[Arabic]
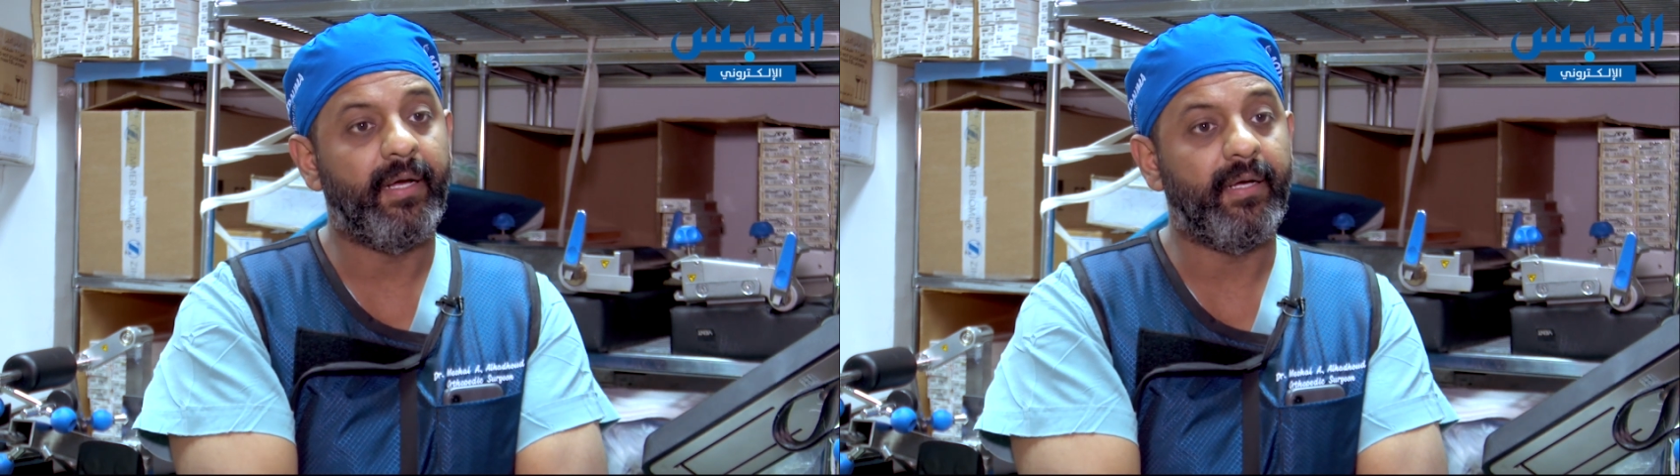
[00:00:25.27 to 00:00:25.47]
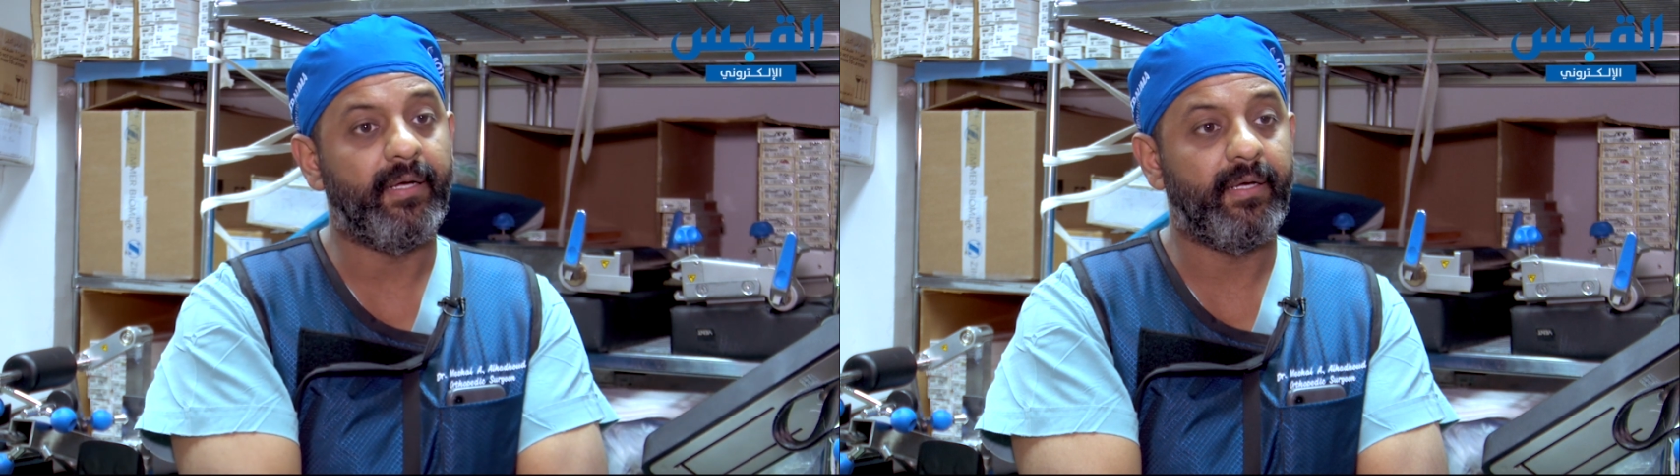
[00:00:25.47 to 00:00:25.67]

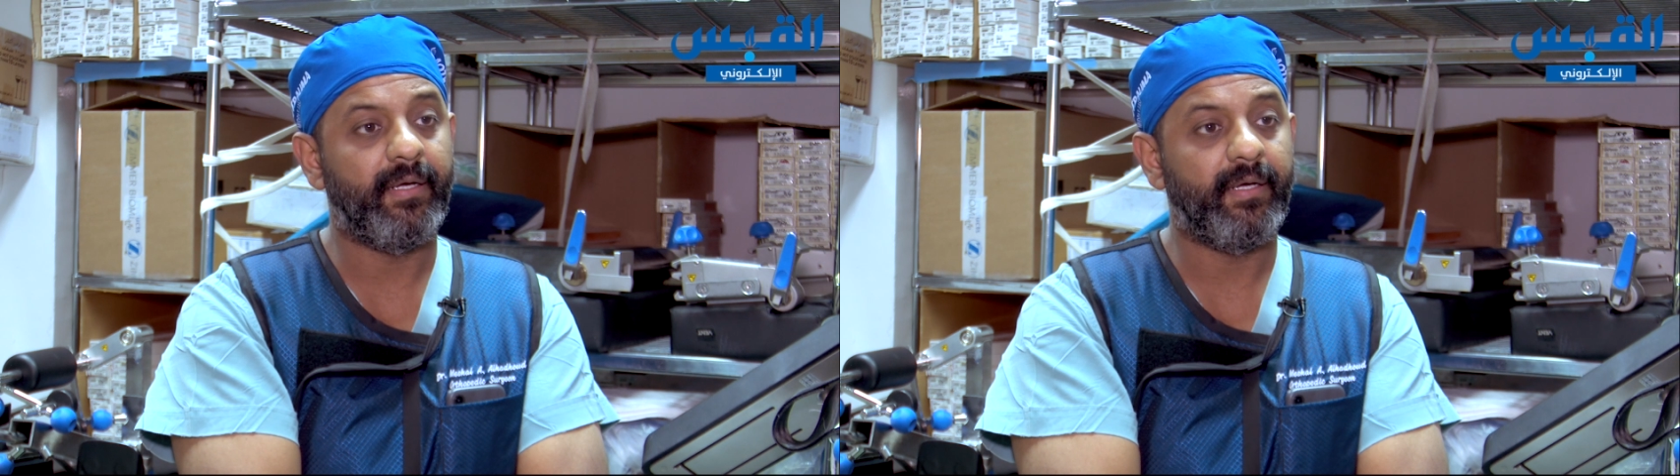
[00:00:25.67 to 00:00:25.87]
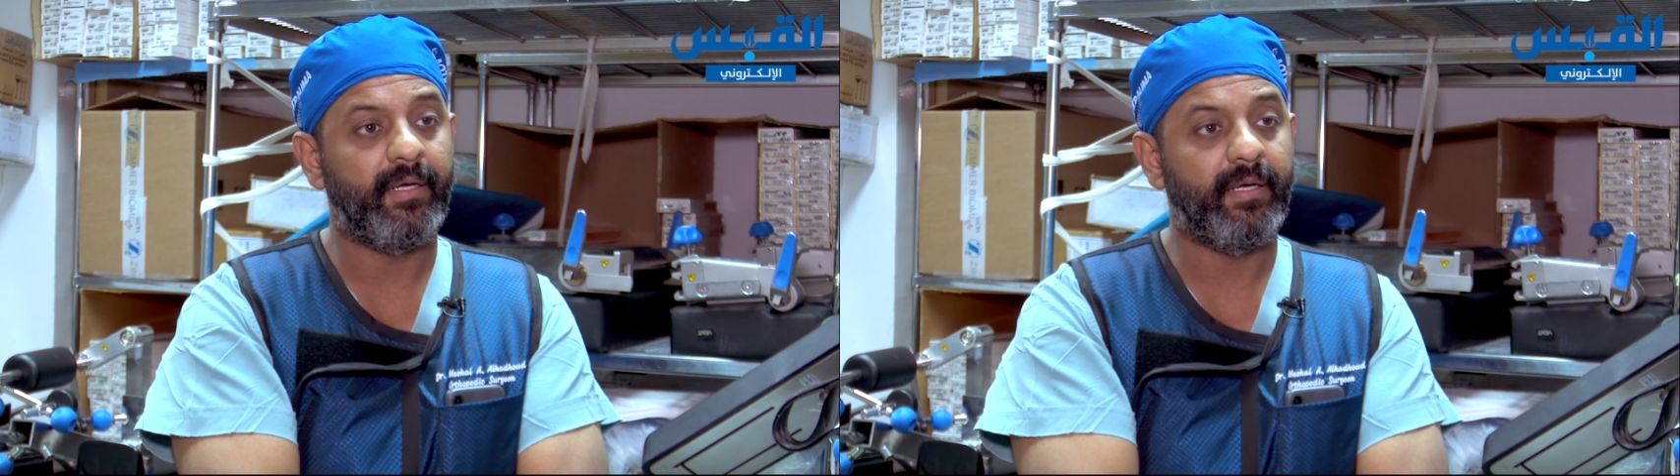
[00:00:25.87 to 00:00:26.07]

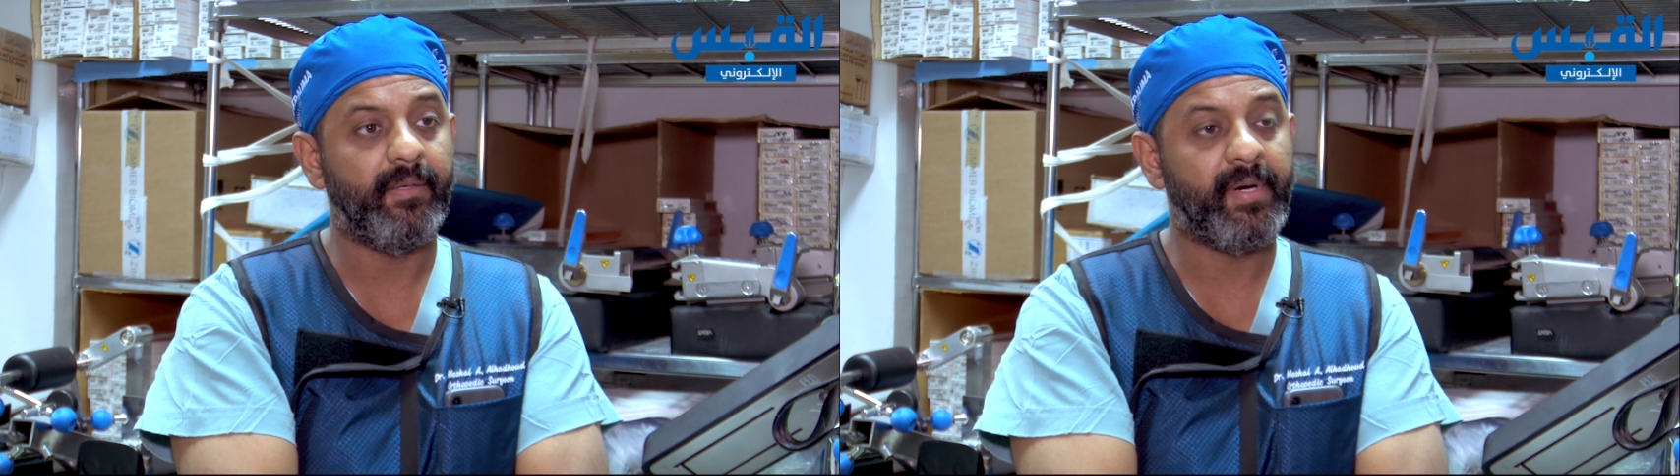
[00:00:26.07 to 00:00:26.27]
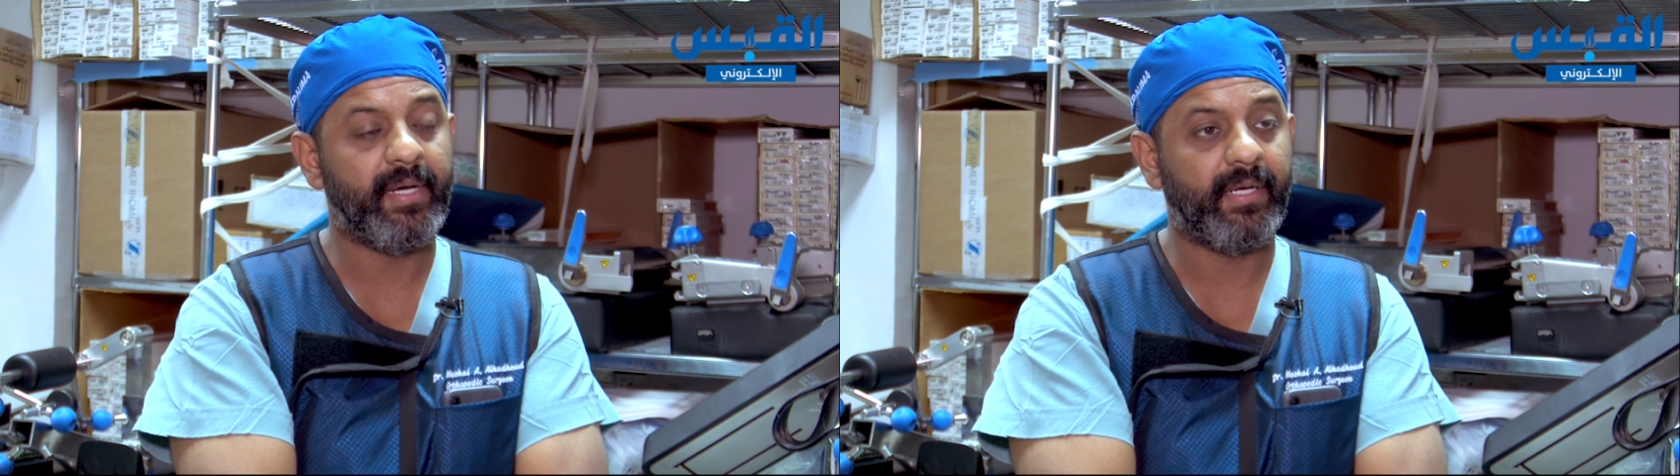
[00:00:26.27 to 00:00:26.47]
آه،
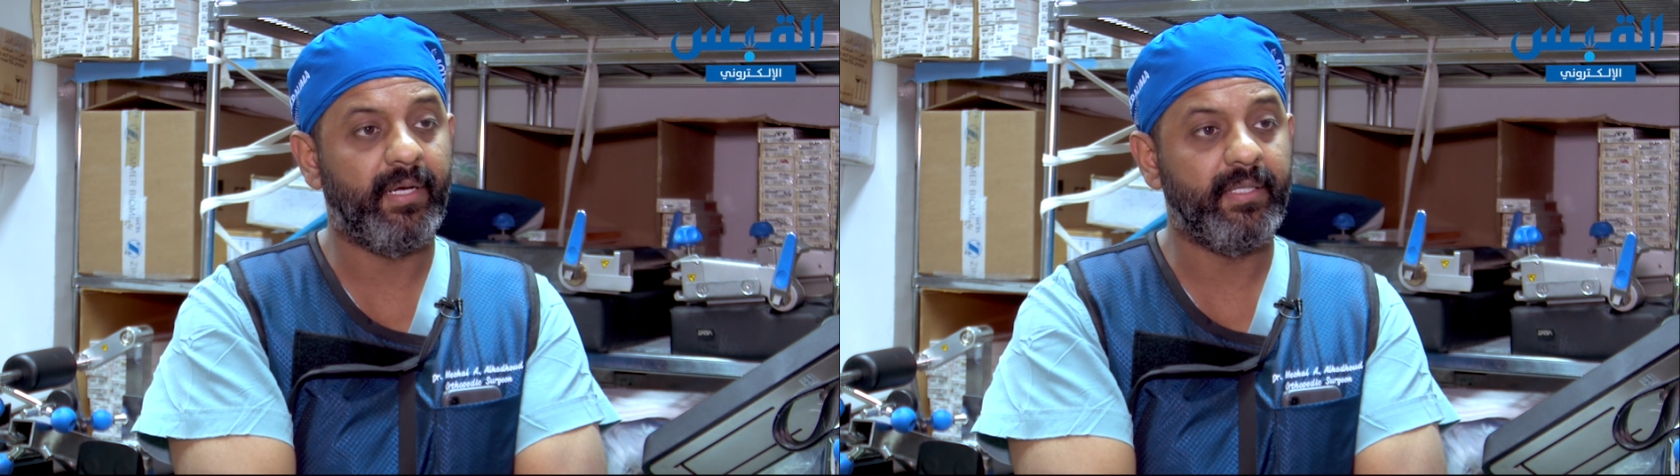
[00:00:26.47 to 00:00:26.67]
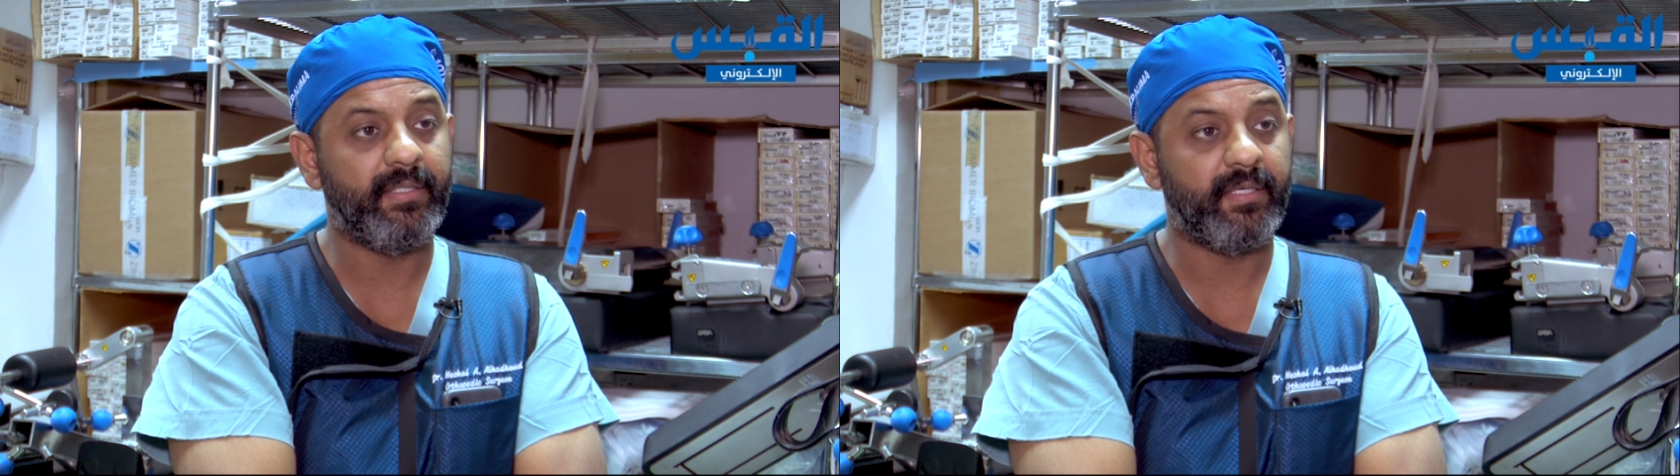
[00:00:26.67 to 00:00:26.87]
عباره
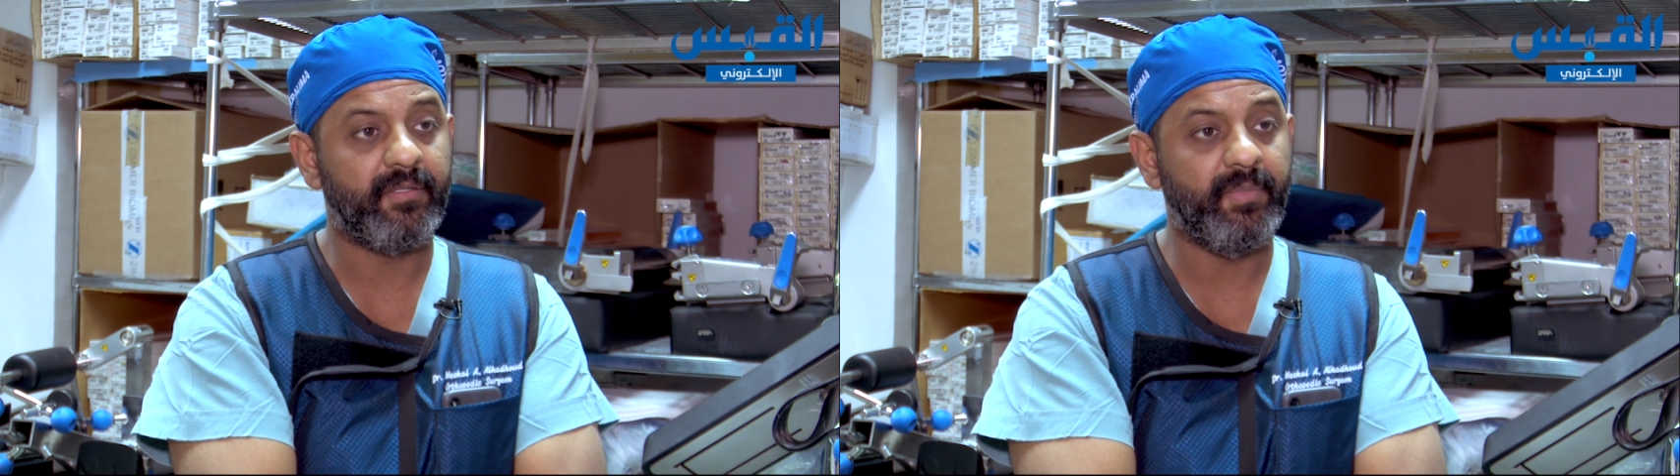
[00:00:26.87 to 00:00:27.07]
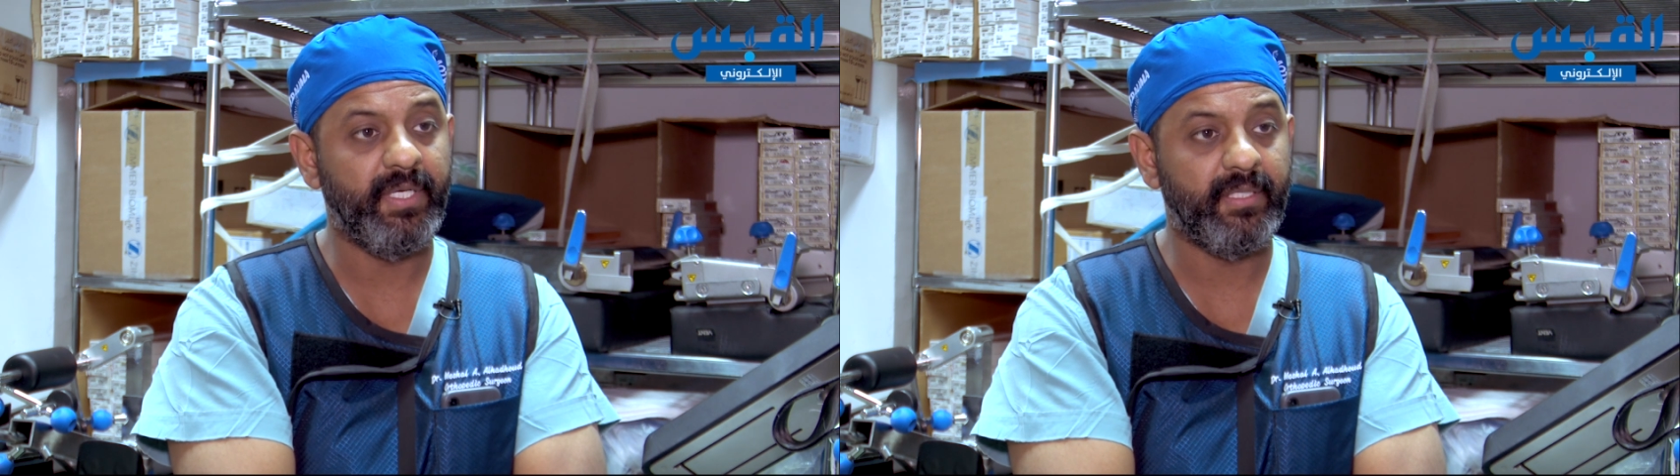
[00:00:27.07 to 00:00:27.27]
عن
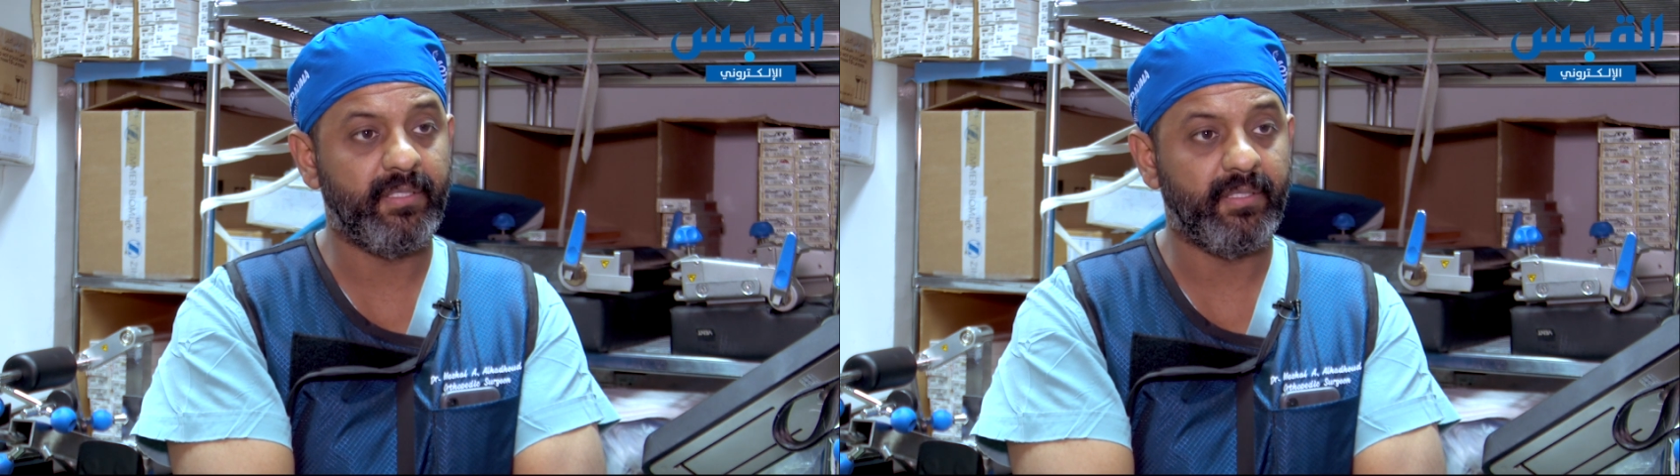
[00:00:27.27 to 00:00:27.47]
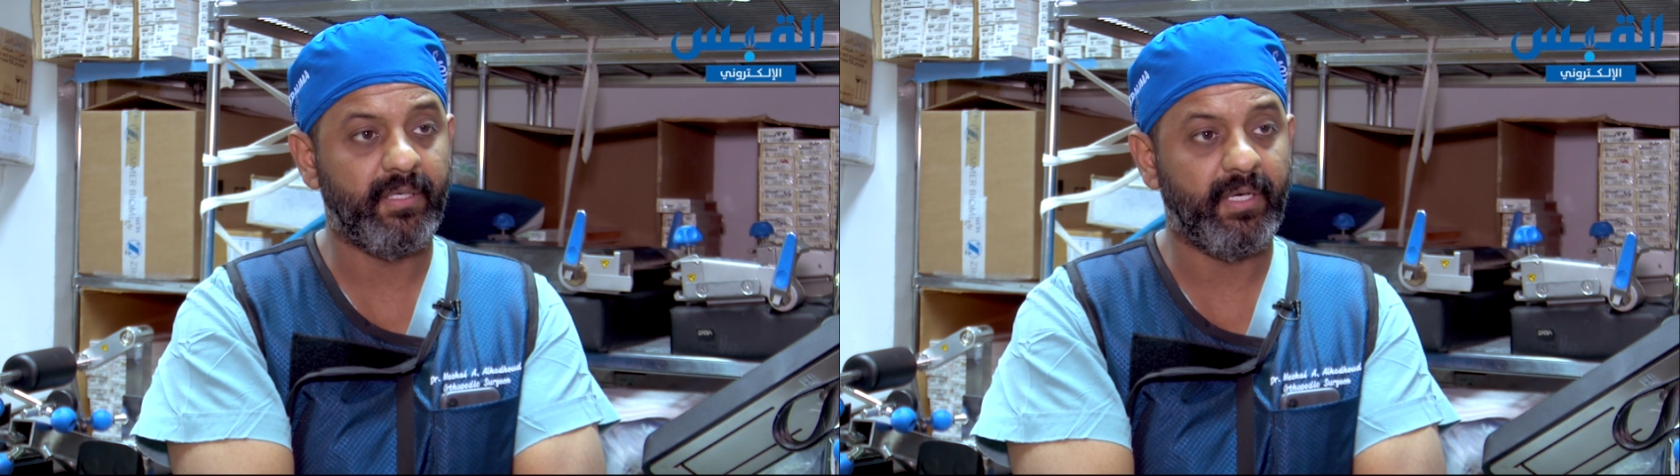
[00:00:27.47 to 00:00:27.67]

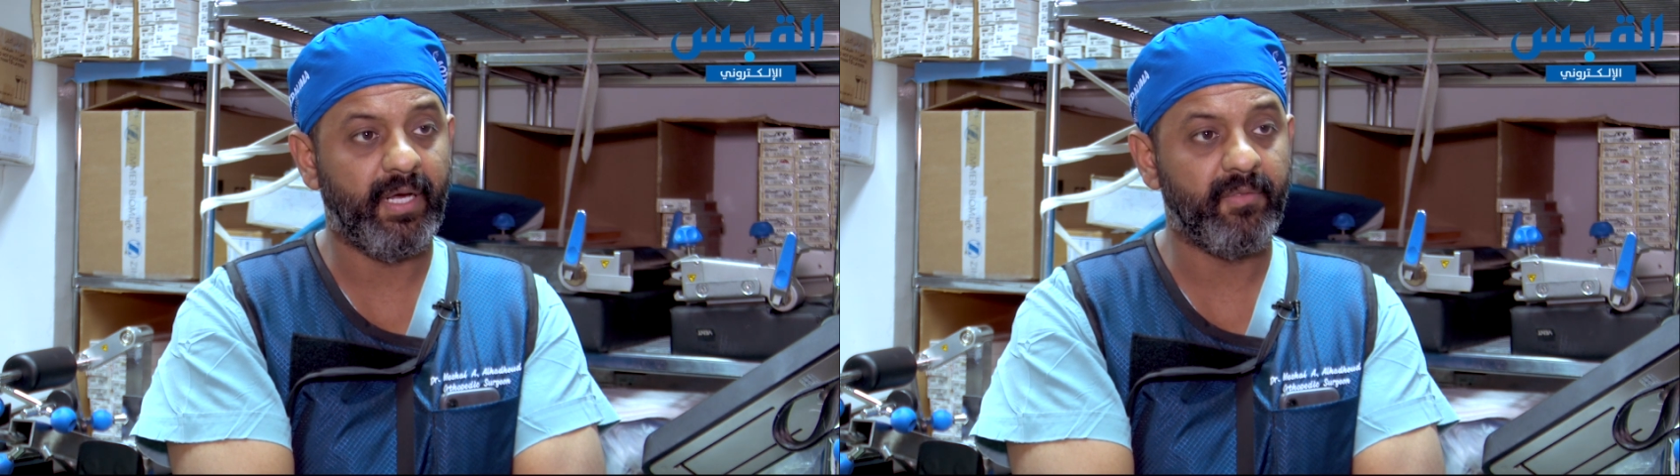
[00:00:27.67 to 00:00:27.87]
تثبيت آه،